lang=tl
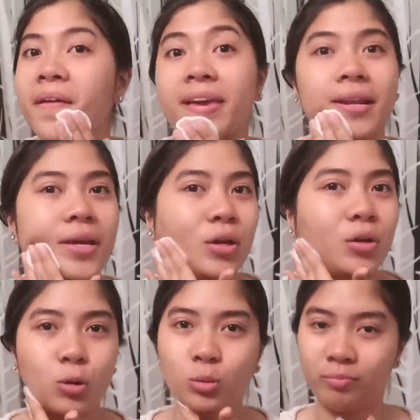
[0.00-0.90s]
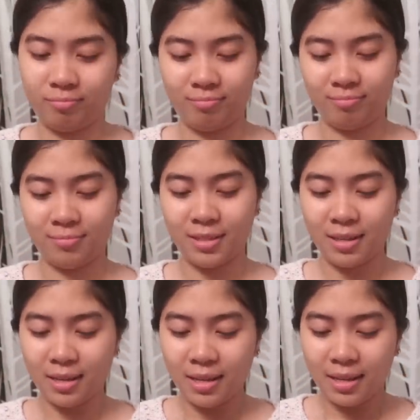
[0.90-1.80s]
hilig ko.
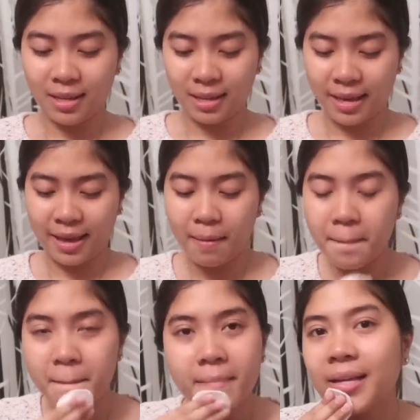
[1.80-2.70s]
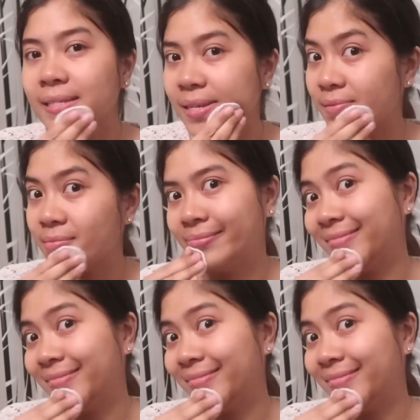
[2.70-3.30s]
Kaya, that's it.